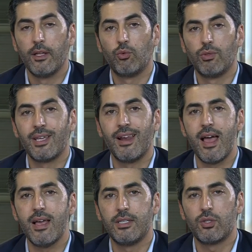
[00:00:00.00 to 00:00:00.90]
toutes celles
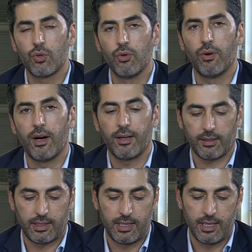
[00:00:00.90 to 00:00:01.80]
et ceux hein,
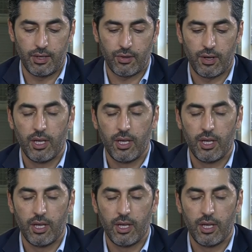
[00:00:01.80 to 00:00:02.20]
qui euh,